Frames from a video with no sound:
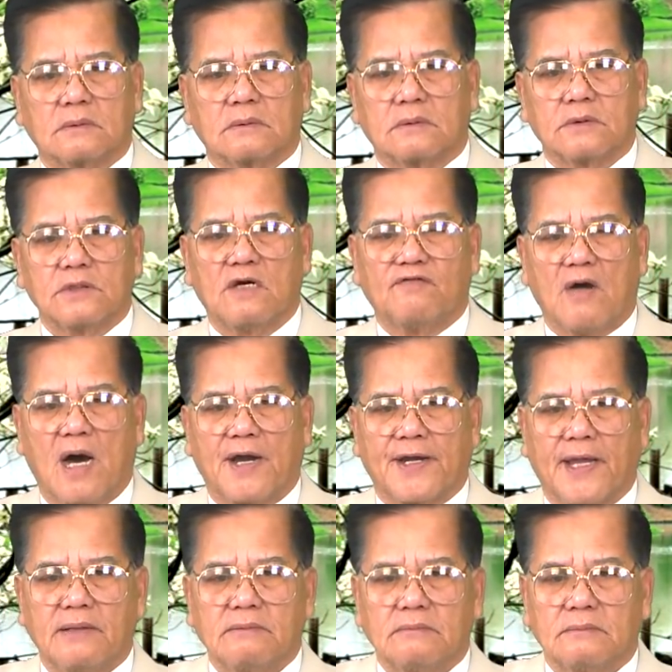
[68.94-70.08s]
đưa vợ
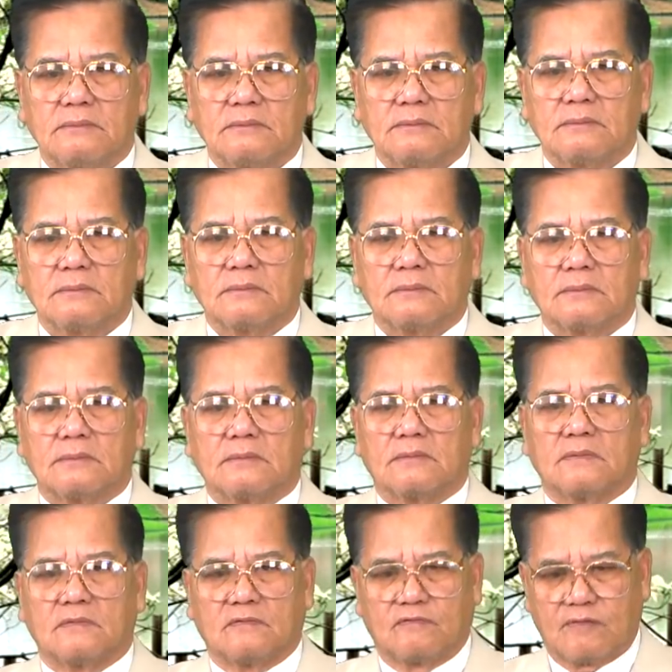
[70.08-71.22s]
đến
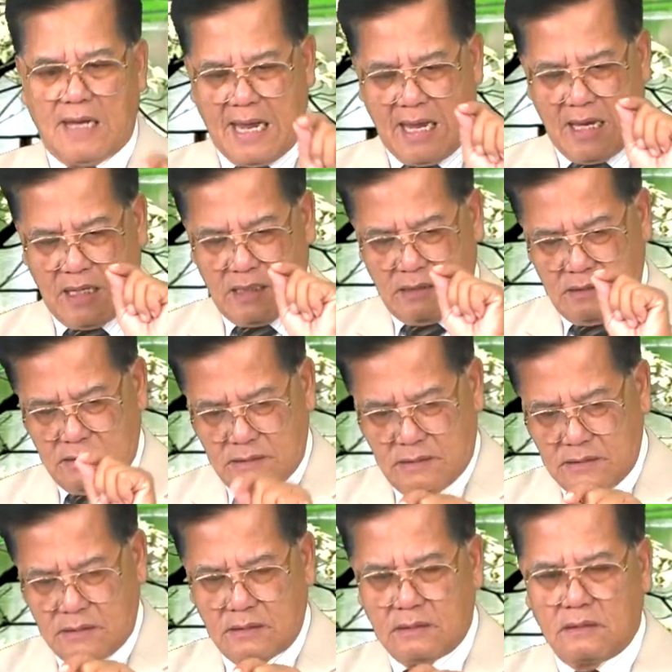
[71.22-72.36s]
và
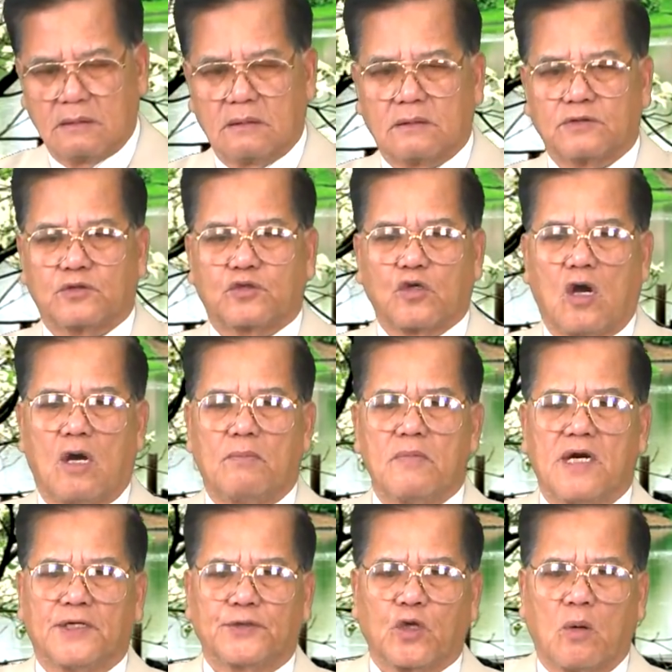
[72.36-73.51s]
cho
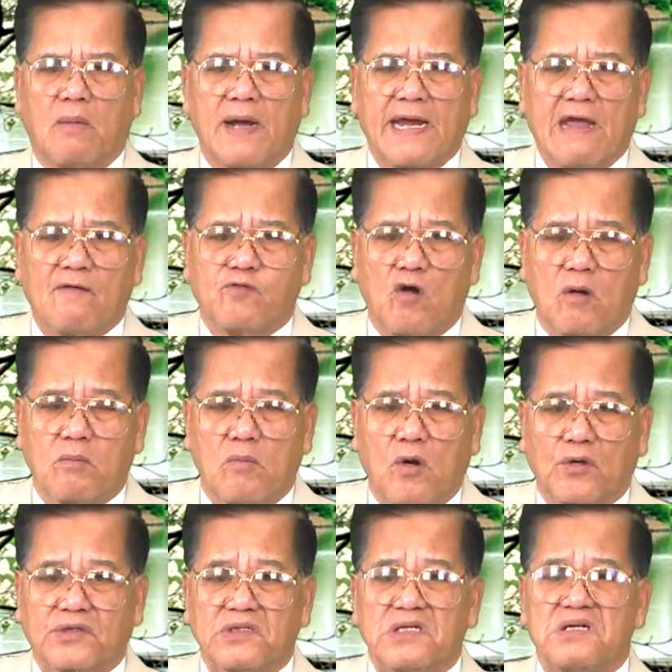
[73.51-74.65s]
mượn tàu bay Air Force
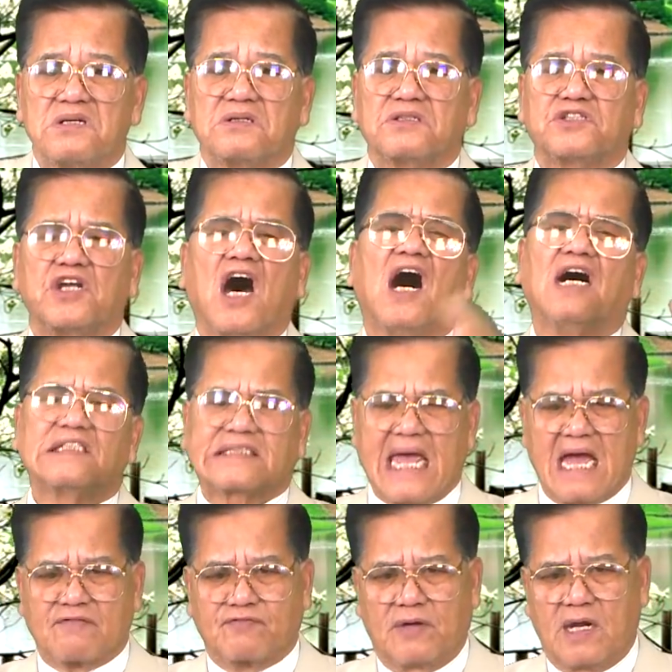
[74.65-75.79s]
1 chở
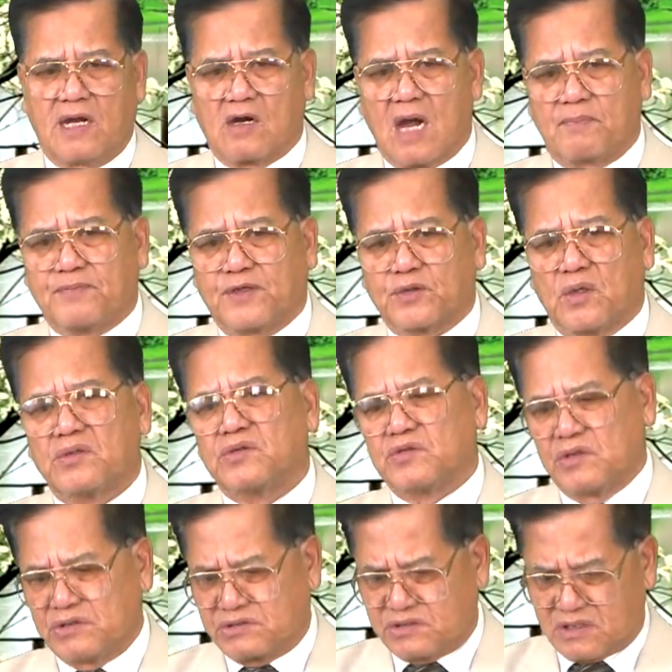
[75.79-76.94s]
xác về Capitol
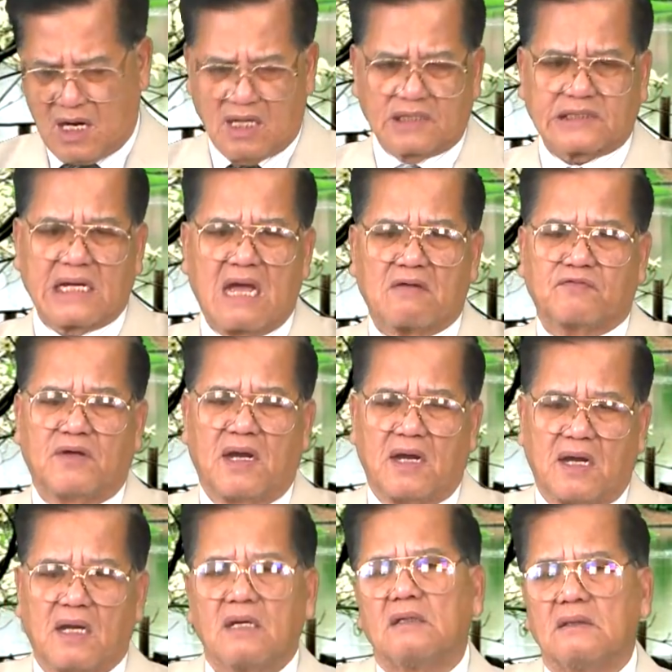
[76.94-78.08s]
rồi chở xác
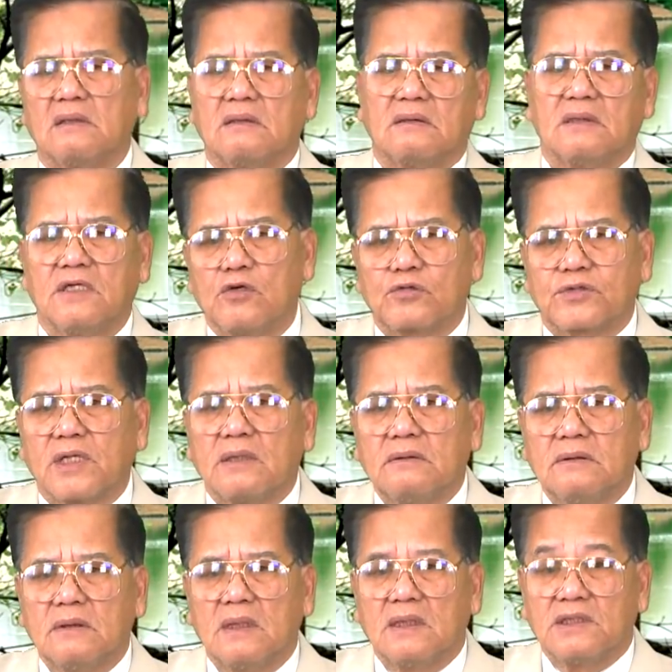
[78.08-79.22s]
về Houston
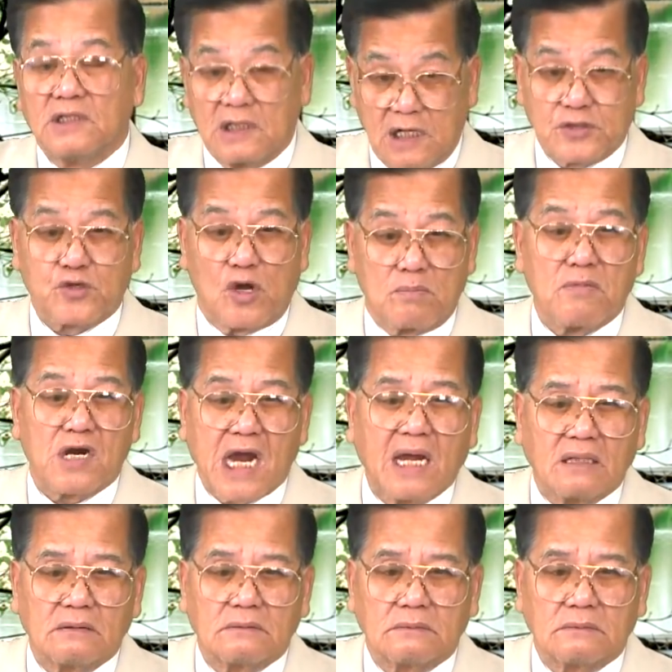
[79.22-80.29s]
như là John McCain